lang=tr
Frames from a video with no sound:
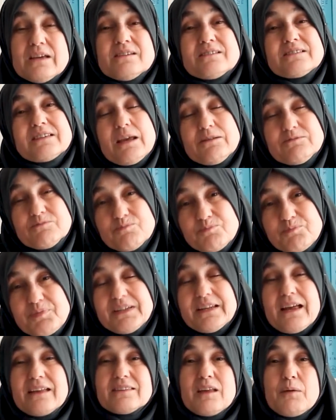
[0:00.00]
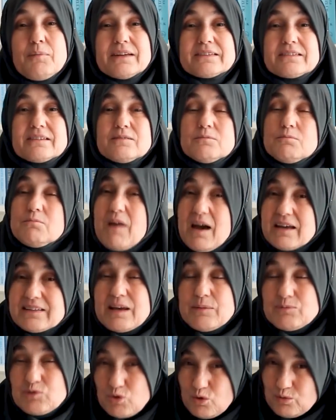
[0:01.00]
Sen planlamadın.
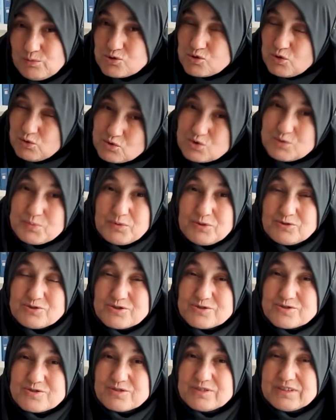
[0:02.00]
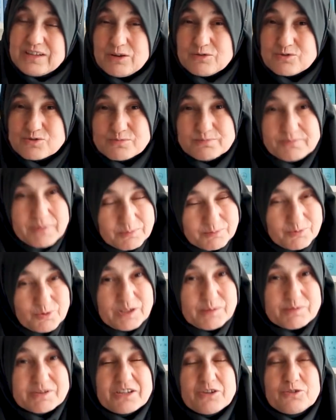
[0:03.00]
Madem ki olmuş oturup konuşursun. Yavrucuğum ben
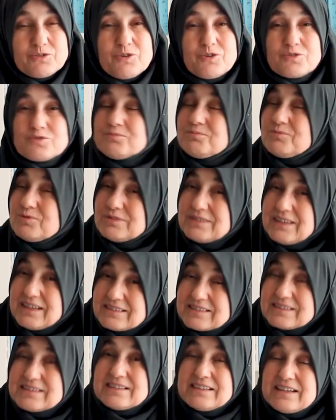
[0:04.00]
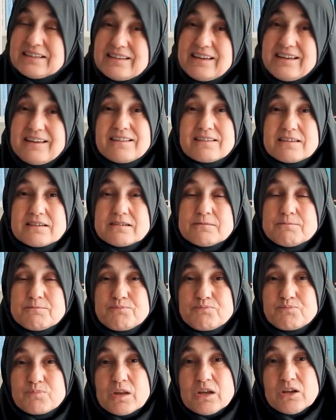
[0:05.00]
böyle bir şey gördüm. Bu nedir ne değildir.
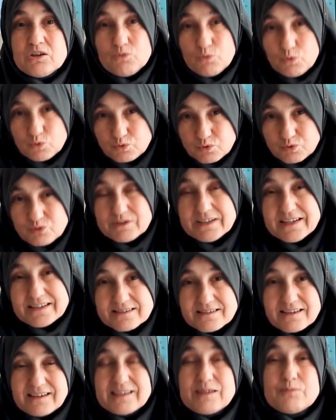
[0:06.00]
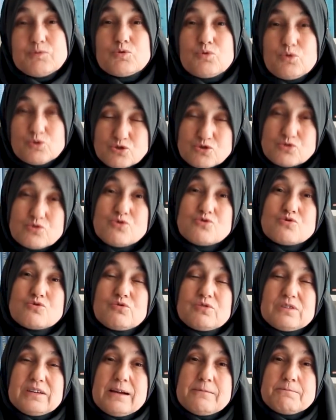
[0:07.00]
Otur insan gibi konuş
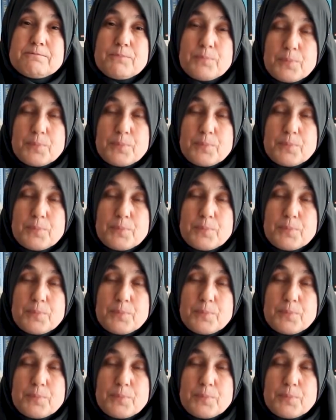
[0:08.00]
çocuğunla.